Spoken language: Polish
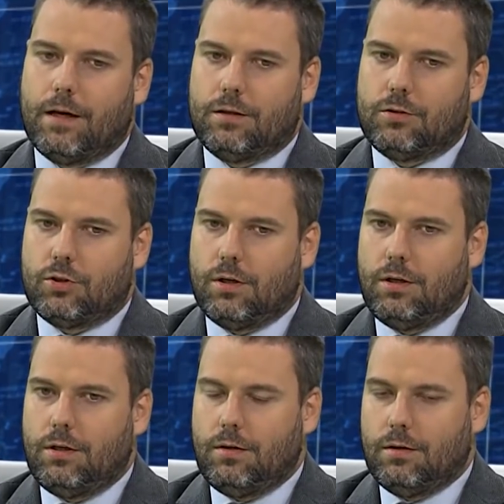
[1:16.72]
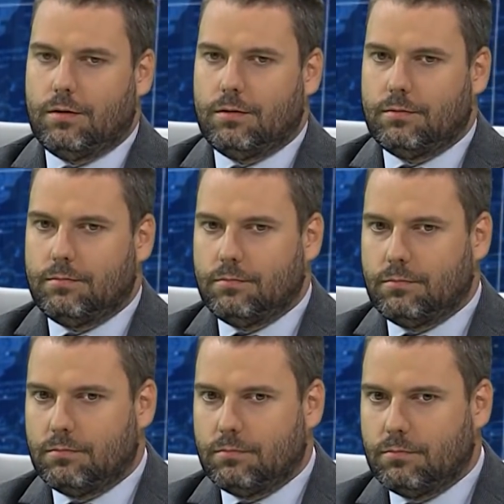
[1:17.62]
e, czyli
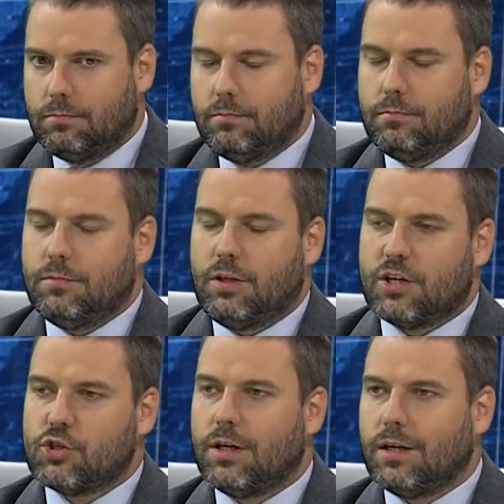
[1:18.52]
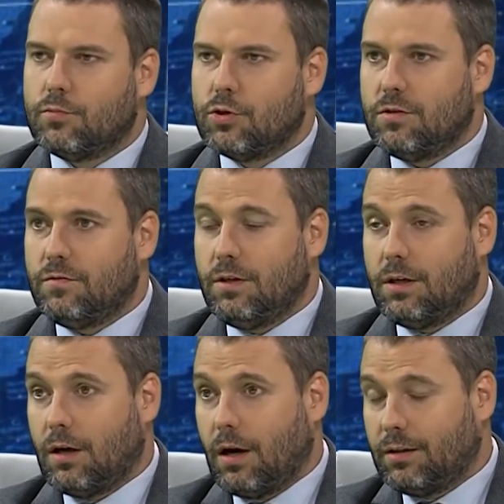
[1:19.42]
e, drażnienia
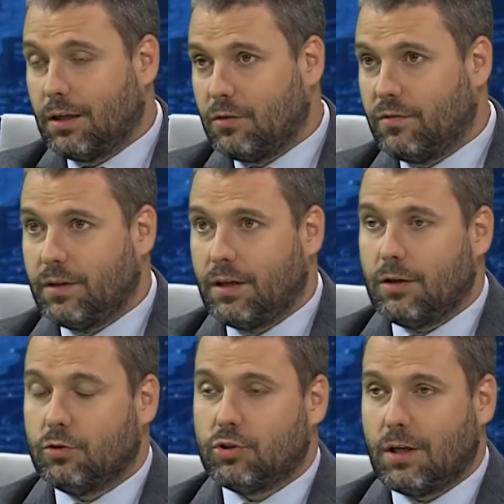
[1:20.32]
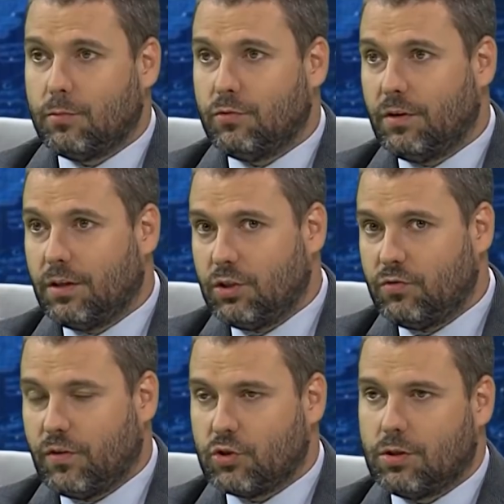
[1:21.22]
przeciwnika, atakowanie jego sztabów,
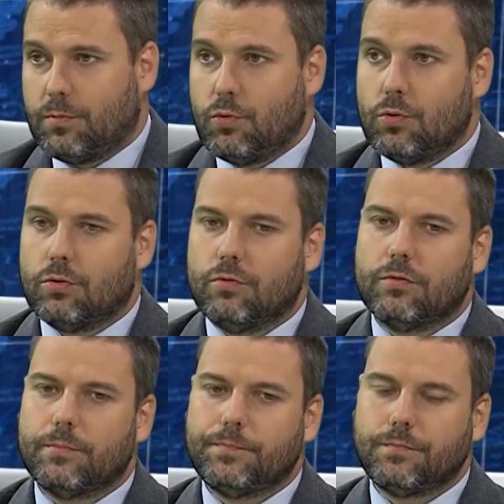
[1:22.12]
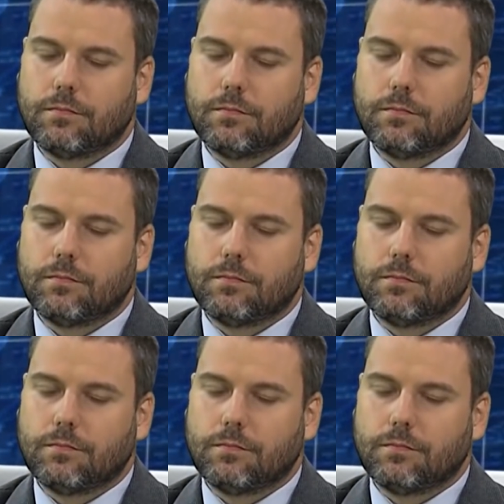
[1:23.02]
jakichś ważnych punktów.